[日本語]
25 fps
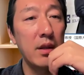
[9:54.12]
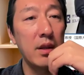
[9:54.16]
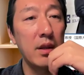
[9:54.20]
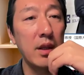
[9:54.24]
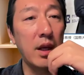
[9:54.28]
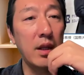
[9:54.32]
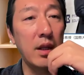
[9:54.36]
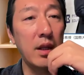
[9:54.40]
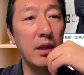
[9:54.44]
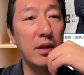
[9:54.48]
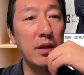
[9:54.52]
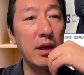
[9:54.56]

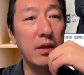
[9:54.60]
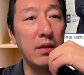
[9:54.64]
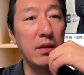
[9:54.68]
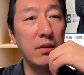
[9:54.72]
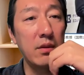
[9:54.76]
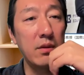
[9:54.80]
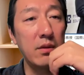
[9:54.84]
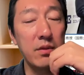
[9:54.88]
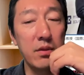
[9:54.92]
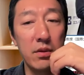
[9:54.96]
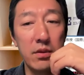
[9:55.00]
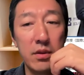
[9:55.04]

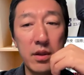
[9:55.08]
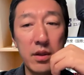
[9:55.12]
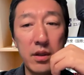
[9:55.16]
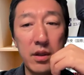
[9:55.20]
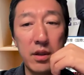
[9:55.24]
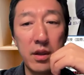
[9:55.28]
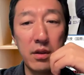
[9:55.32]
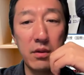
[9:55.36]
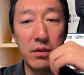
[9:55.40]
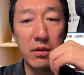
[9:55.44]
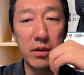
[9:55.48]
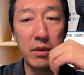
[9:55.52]
淡々と組
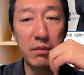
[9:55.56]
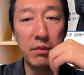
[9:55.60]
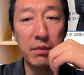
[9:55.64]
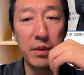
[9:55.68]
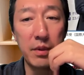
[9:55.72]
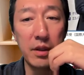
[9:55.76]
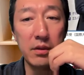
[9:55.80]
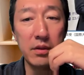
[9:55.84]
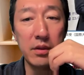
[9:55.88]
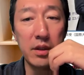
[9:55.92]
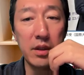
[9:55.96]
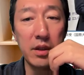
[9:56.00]
織的に
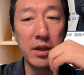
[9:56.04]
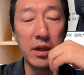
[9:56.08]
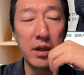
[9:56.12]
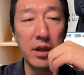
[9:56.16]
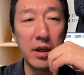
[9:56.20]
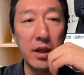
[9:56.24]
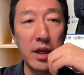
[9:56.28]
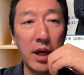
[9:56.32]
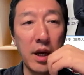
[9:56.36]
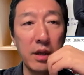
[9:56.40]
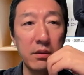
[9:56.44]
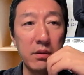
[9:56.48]
オリンピック委員会
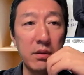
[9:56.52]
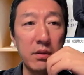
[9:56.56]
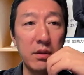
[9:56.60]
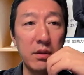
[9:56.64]
がやるっ